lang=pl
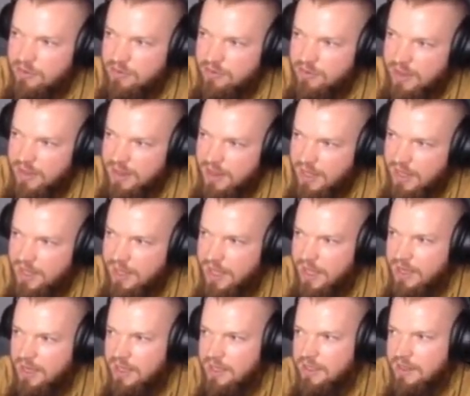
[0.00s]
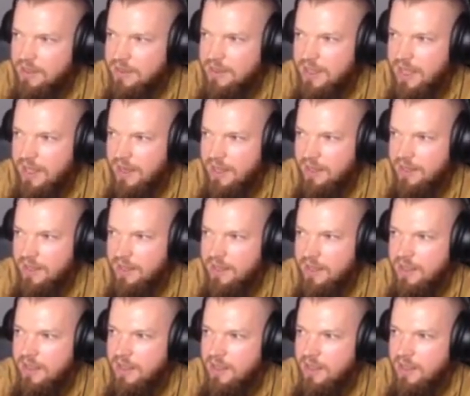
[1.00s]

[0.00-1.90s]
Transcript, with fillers: wyświetleń, ale da radę.